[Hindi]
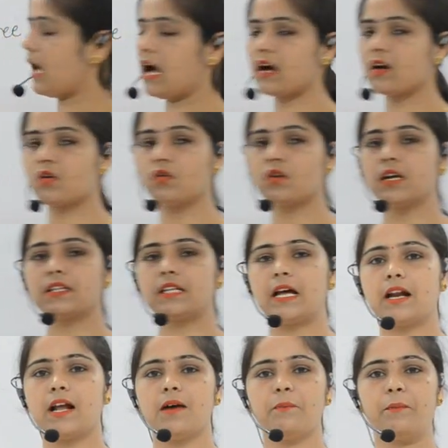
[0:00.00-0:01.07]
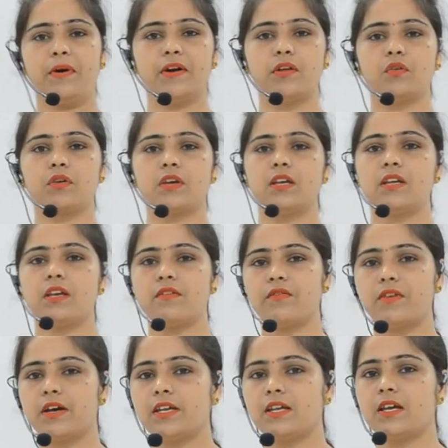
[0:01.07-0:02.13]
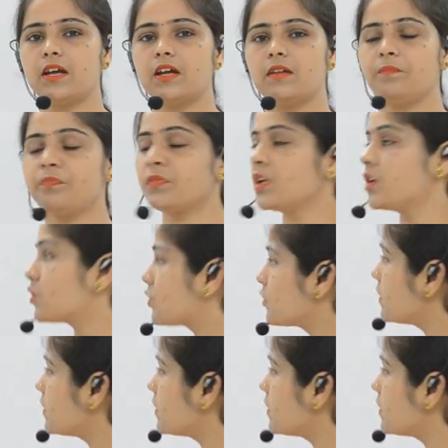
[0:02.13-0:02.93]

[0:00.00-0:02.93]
आँखों का तारा आप पढ़े होंगे ये वही है तो